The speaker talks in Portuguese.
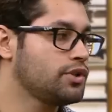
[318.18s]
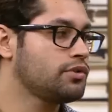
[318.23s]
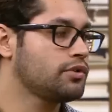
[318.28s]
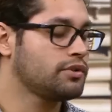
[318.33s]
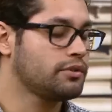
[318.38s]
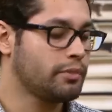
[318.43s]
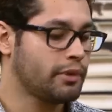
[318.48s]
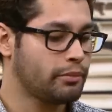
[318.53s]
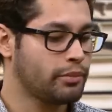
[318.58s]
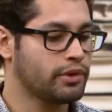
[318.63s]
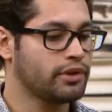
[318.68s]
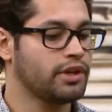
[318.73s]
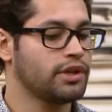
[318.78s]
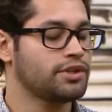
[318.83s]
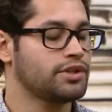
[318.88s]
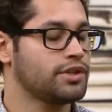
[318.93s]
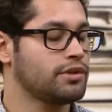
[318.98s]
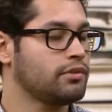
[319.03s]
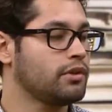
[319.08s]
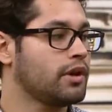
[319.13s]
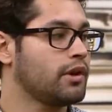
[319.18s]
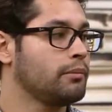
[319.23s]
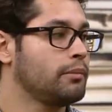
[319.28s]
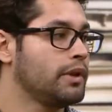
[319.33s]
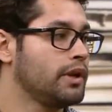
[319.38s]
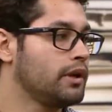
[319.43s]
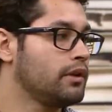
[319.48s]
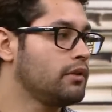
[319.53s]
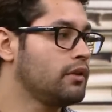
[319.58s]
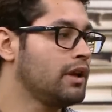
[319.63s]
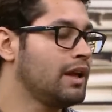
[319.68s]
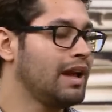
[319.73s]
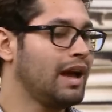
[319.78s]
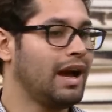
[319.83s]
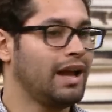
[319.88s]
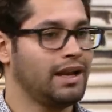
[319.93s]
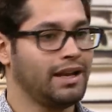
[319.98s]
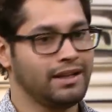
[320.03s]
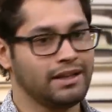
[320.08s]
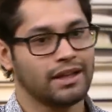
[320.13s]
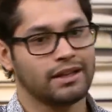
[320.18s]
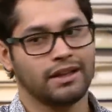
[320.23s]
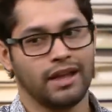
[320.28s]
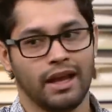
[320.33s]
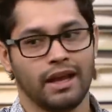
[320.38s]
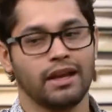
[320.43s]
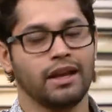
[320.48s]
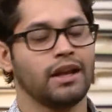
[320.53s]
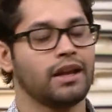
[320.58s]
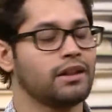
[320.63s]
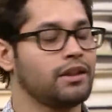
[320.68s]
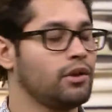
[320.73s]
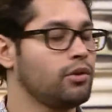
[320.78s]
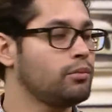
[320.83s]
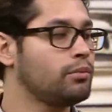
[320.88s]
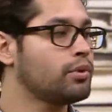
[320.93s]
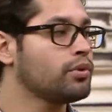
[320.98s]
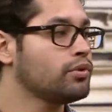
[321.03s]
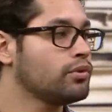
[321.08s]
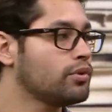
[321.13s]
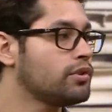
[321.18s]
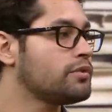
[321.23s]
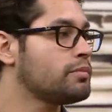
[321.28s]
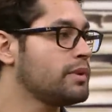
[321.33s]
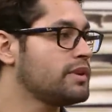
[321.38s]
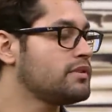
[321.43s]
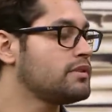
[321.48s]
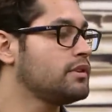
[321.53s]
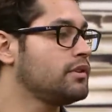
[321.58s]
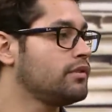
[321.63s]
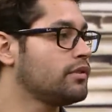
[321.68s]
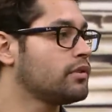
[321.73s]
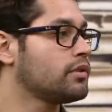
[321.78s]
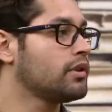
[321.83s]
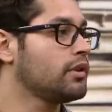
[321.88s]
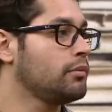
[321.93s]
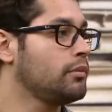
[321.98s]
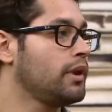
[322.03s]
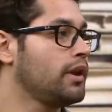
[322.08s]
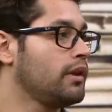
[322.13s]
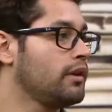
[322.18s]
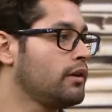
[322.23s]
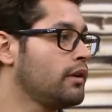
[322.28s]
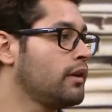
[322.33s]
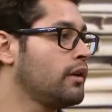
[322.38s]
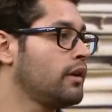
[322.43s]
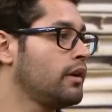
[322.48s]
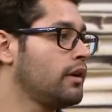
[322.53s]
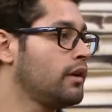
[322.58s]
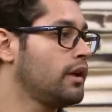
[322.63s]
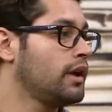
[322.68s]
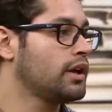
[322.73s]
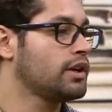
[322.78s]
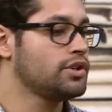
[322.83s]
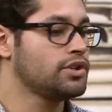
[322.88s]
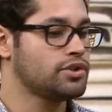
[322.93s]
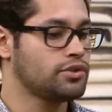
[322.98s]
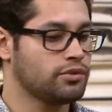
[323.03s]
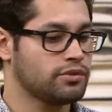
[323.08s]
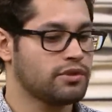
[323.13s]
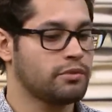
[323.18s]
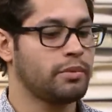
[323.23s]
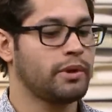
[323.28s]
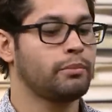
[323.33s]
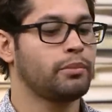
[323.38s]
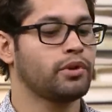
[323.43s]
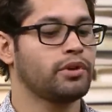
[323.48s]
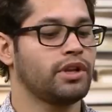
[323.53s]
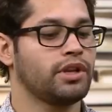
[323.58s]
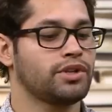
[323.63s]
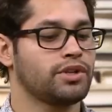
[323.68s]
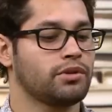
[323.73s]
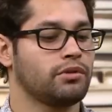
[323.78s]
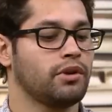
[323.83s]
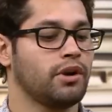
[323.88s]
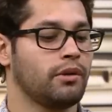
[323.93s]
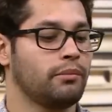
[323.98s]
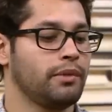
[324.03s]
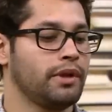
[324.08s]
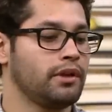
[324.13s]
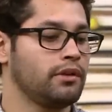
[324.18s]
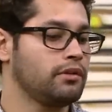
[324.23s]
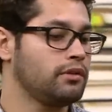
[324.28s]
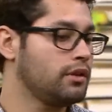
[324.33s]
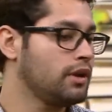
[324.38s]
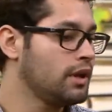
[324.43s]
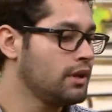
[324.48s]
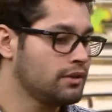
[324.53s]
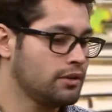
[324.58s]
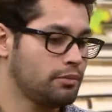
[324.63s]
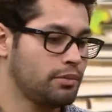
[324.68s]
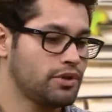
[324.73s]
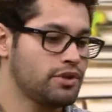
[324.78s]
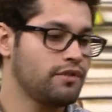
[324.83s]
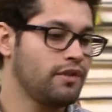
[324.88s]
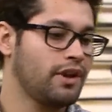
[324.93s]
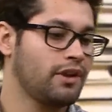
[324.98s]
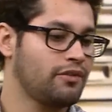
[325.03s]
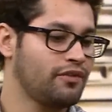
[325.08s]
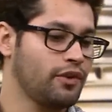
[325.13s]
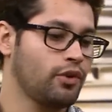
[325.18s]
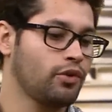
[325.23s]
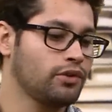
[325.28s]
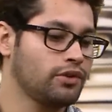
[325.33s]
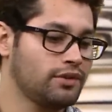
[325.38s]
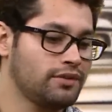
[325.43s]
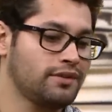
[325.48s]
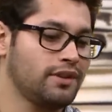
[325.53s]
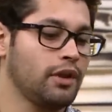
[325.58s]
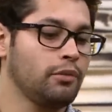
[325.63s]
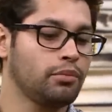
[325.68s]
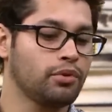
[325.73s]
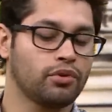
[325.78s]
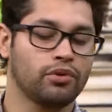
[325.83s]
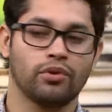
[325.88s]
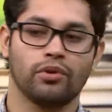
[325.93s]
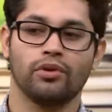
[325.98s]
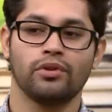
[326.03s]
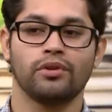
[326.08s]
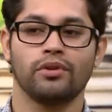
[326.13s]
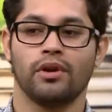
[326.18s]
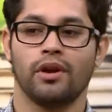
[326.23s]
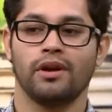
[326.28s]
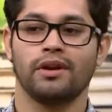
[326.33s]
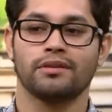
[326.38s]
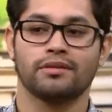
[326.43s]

que a gente usa para proteger o cabelo. Além da técnica, tem um produto específico também, é. né? Que a gente usa para proteger o cabelo. Você pode ver, ela ficou esse tempo todo